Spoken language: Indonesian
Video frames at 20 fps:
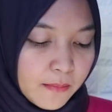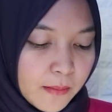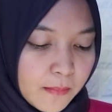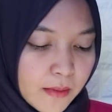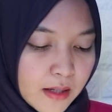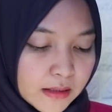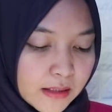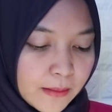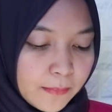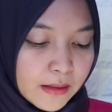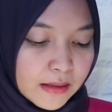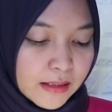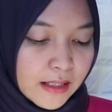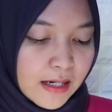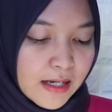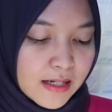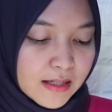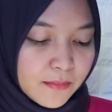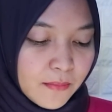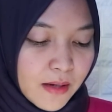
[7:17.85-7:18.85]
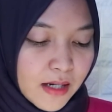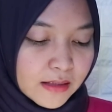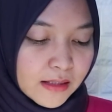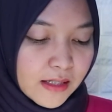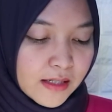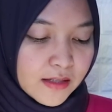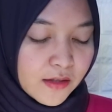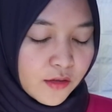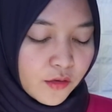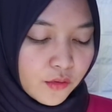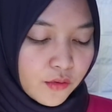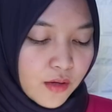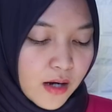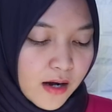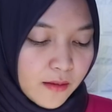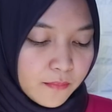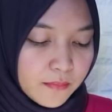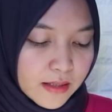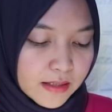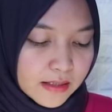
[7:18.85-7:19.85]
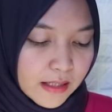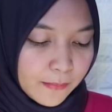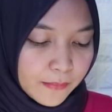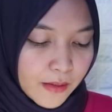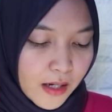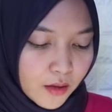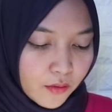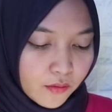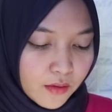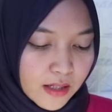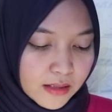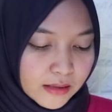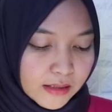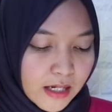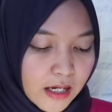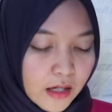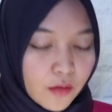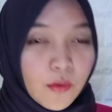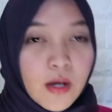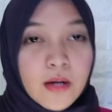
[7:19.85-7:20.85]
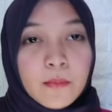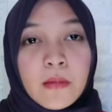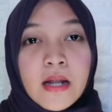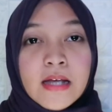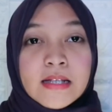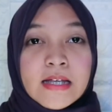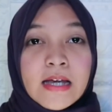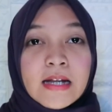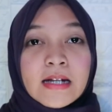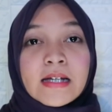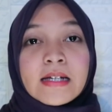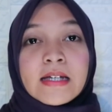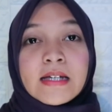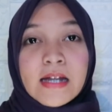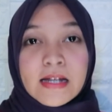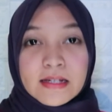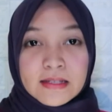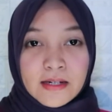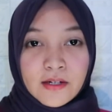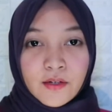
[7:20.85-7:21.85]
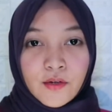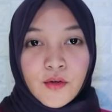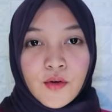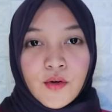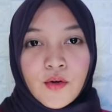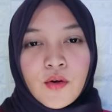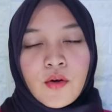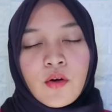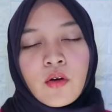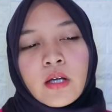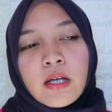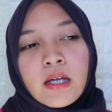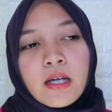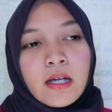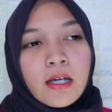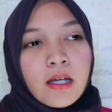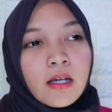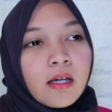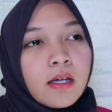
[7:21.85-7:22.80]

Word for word: memang tapi entahlah semangat rajinku udah habis tapi aku ganti haluan belajar ke dinasan kok. Oke. Okay.